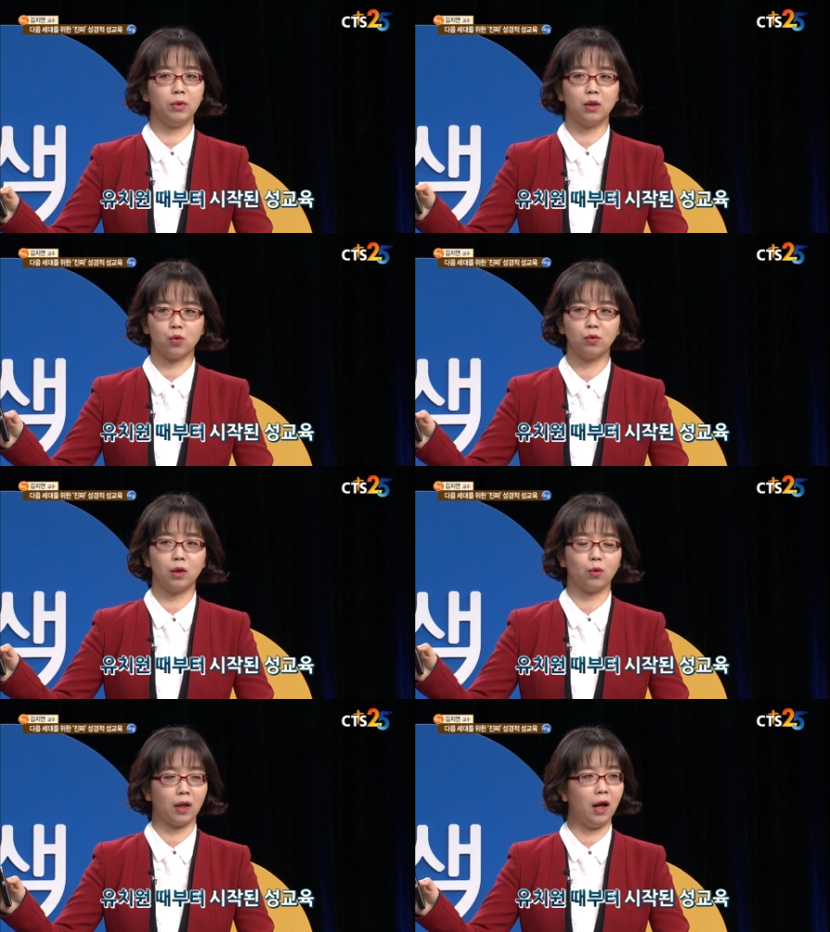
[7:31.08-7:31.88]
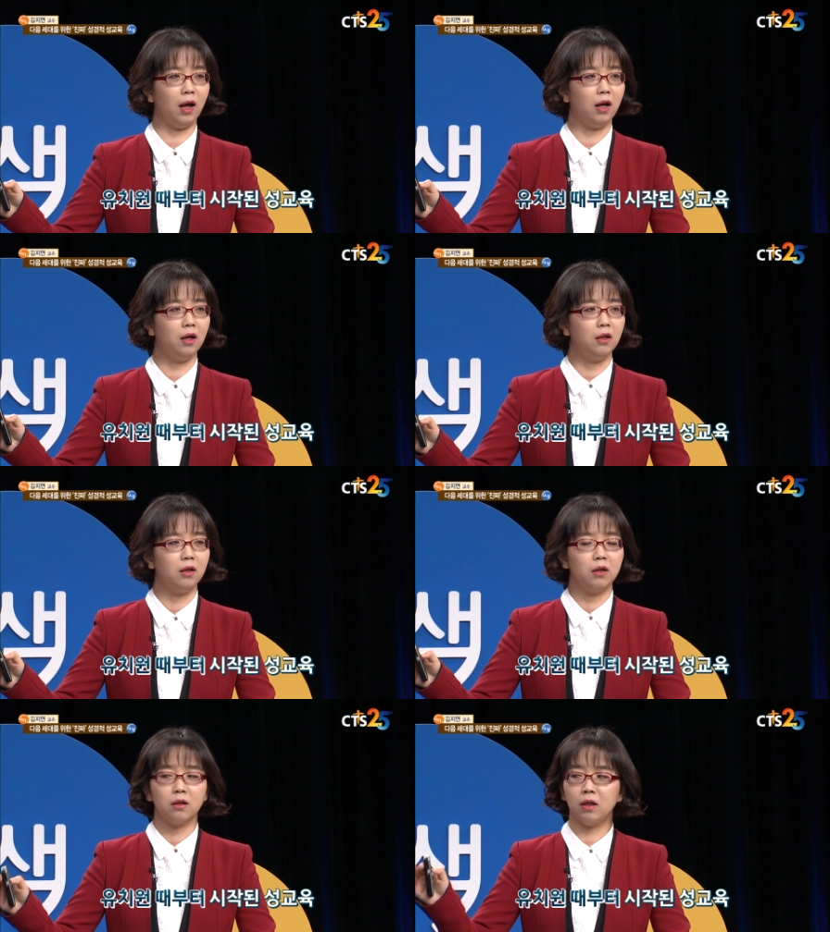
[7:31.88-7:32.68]
겁니다. 초등학교 다.
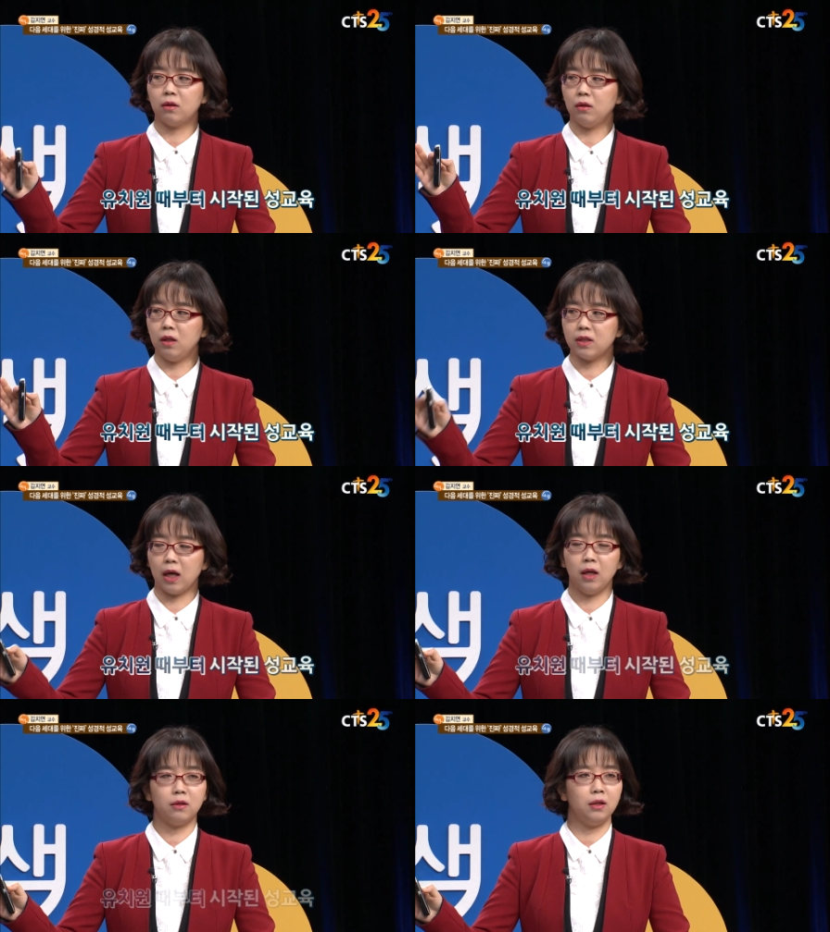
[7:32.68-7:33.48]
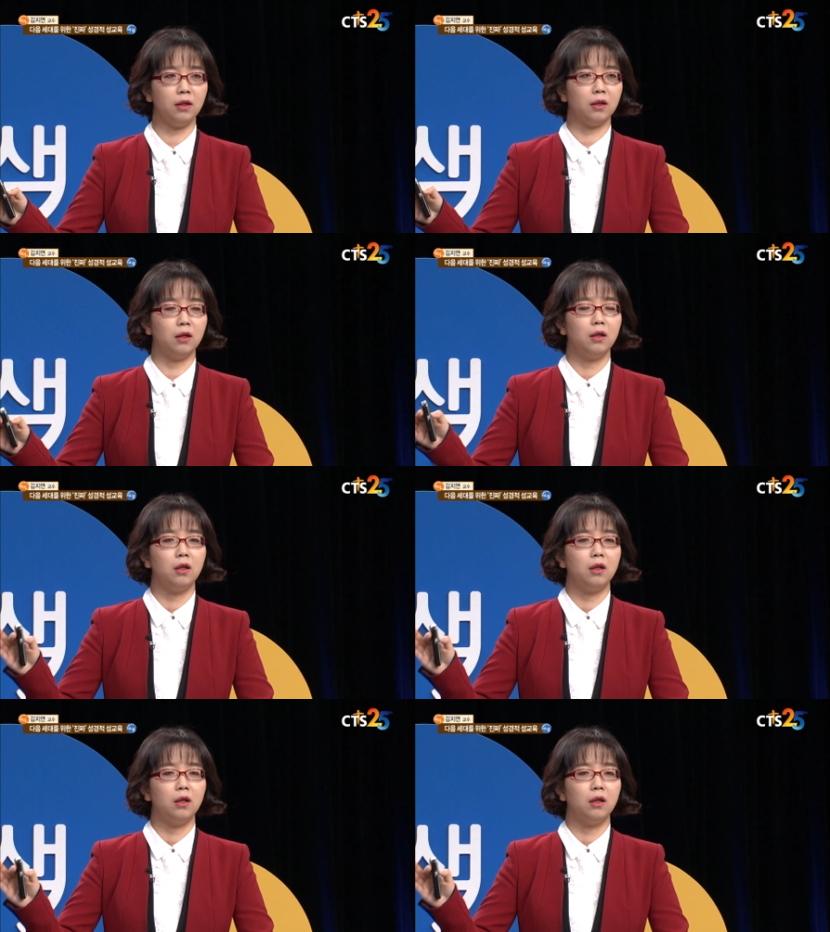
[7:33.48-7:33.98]
그랬더니 이제 아이들이